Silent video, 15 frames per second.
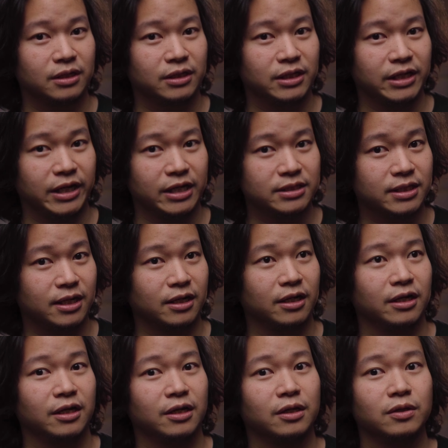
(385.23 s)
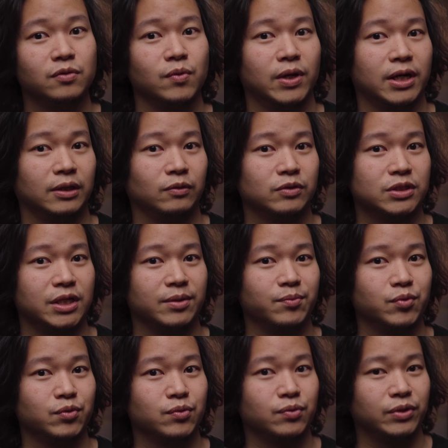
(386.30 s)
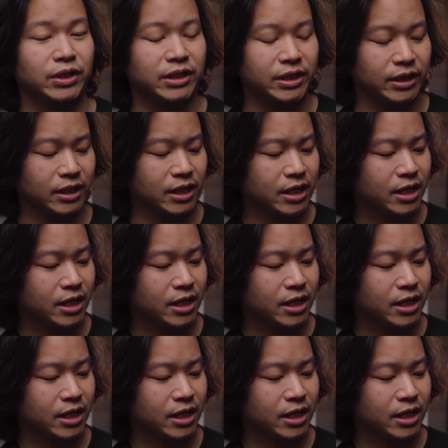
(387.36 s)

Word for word: di range harga 200 ribu ini.